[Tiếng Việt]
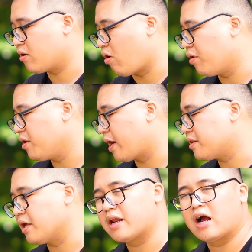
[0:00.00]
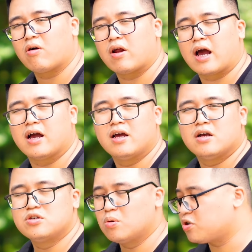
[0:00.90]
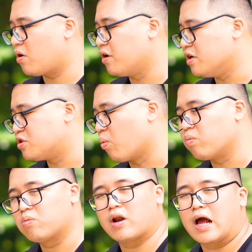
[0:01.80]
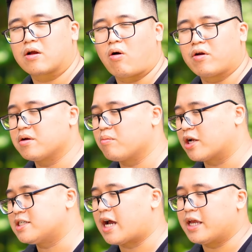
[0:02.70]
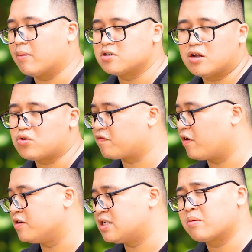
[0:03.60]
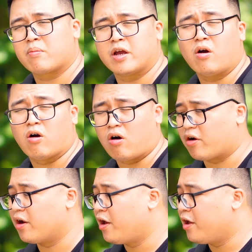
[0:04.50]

có những cái tính năng gọi là giúp cho người dùng gọi là có được một cái trải nghiệm rất là tuyệt vời trên một cái máy nhỏ gọn,